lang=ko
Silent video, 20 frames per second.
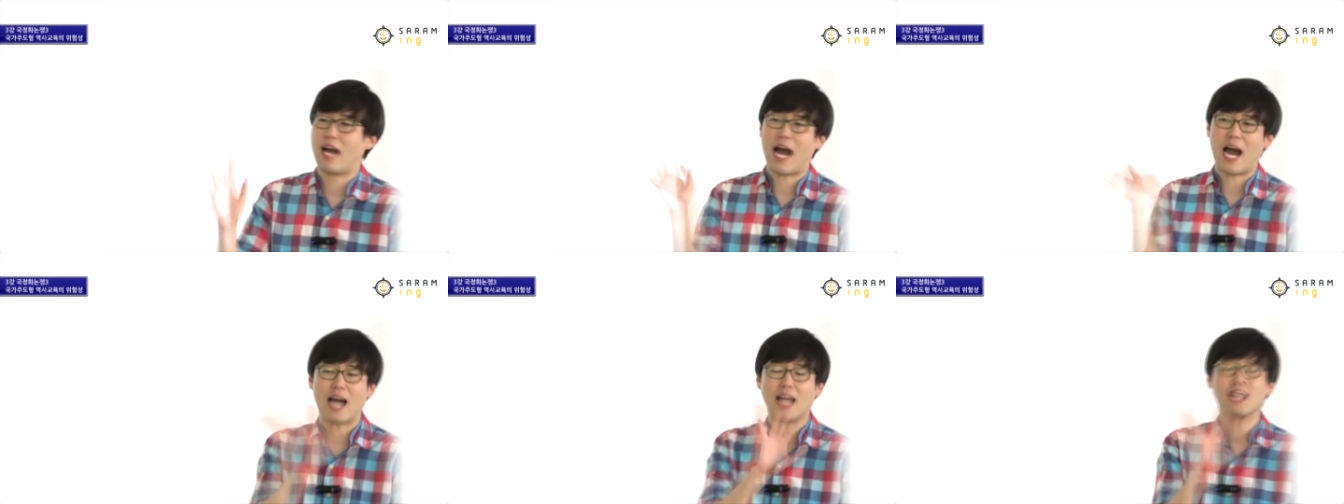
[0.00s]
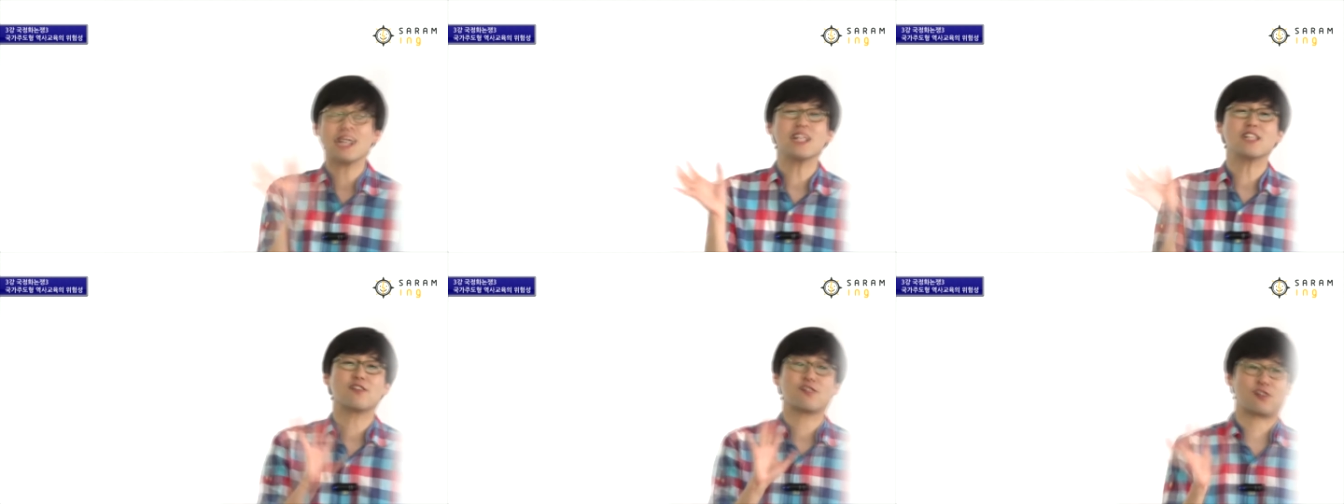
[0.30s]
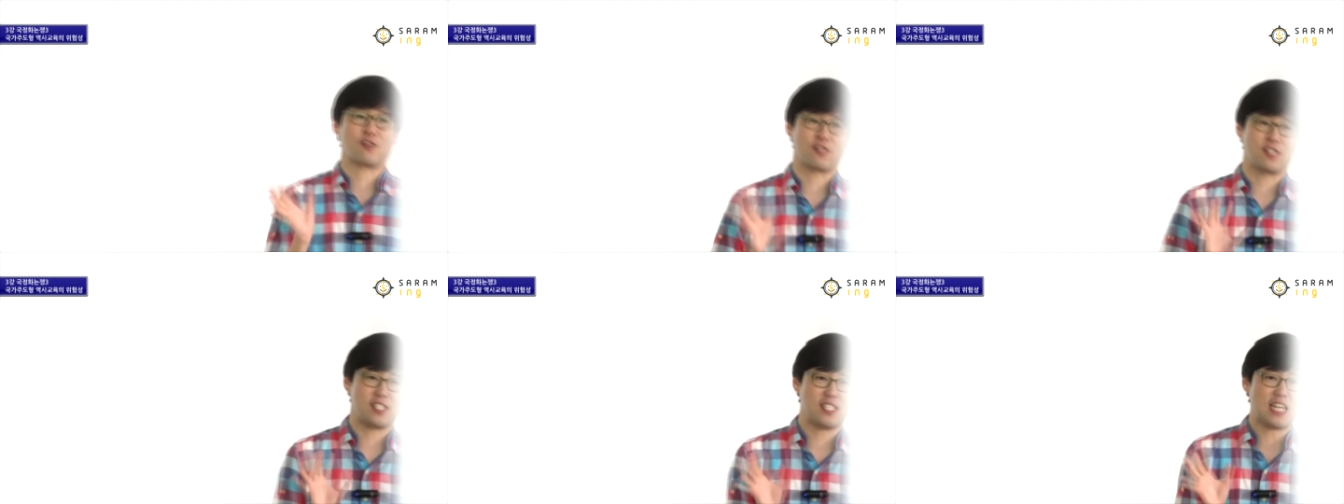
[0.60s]

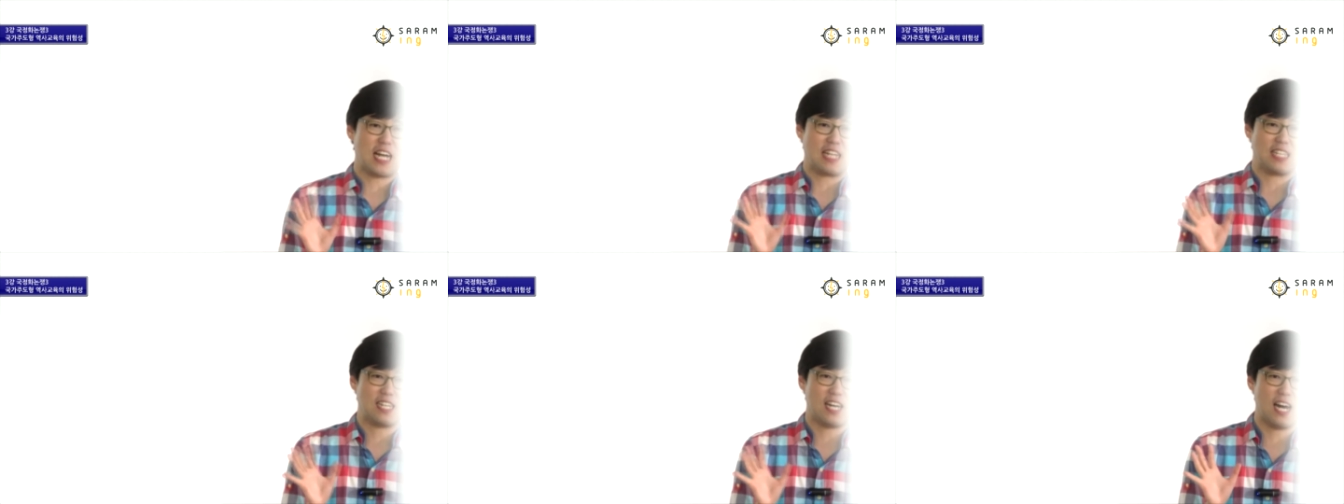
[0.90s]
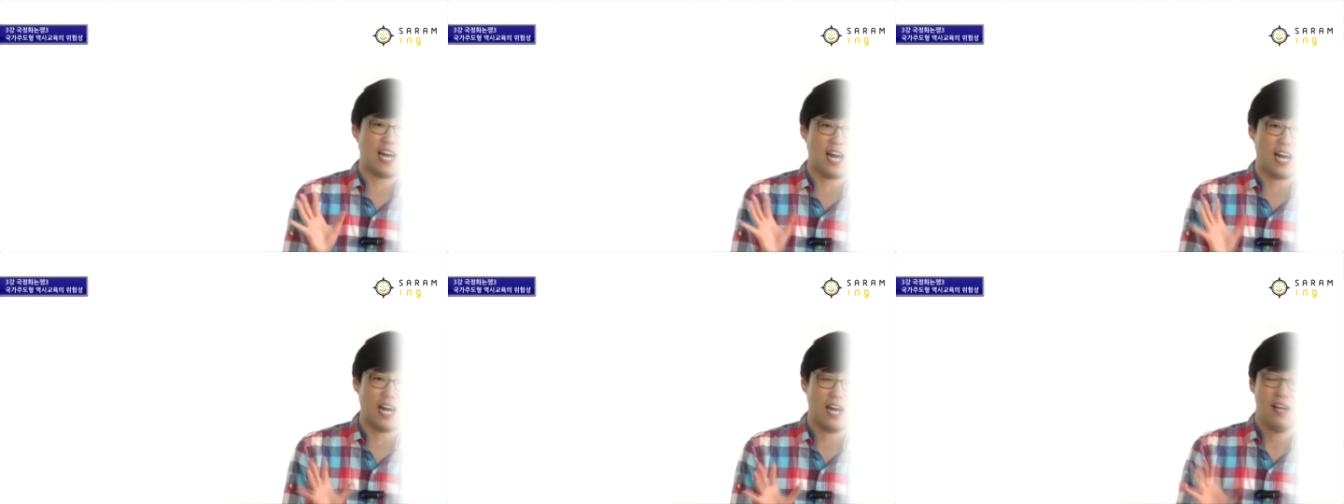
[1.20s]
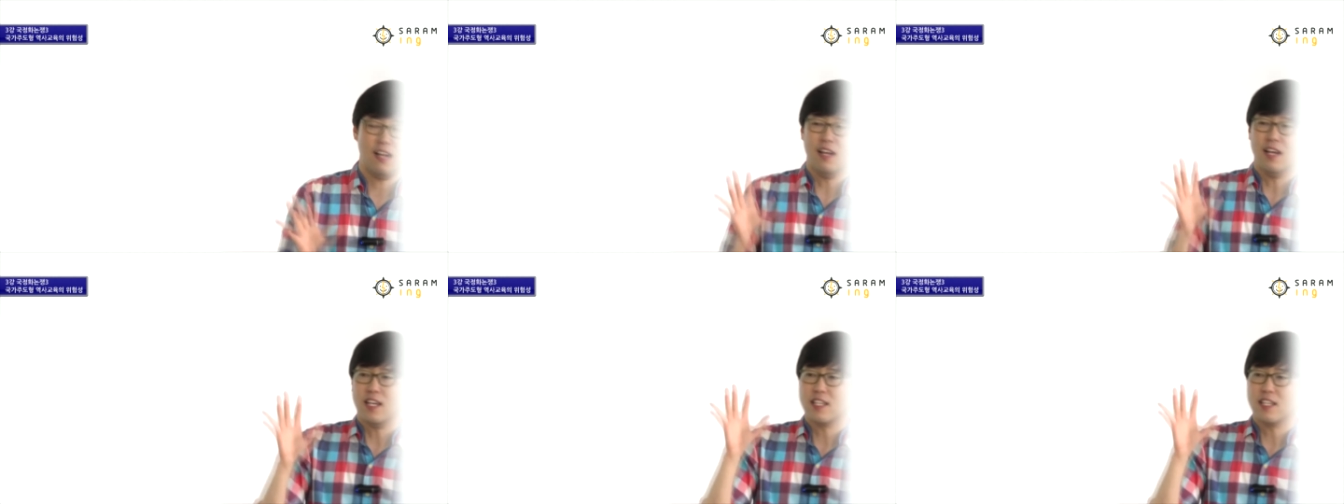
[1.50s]
항일적 정신이 아니라